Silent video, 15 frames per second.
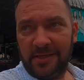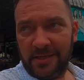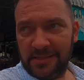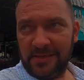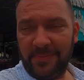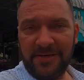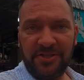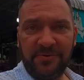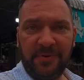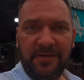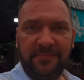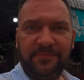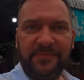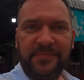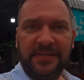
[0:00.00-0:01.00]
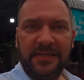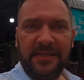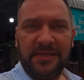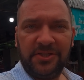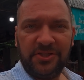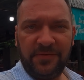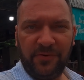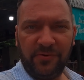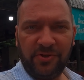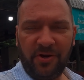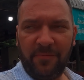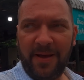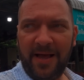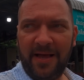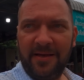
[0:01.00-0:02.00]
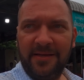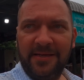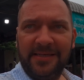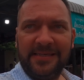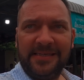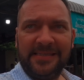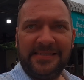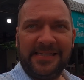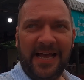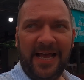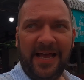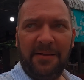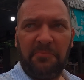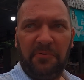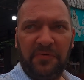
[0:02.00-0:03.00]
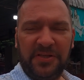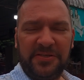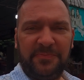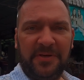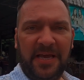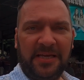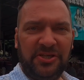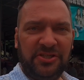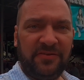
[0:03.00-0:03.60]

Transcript: I zobaczymy, czy wątroba za powiedzmy jakieś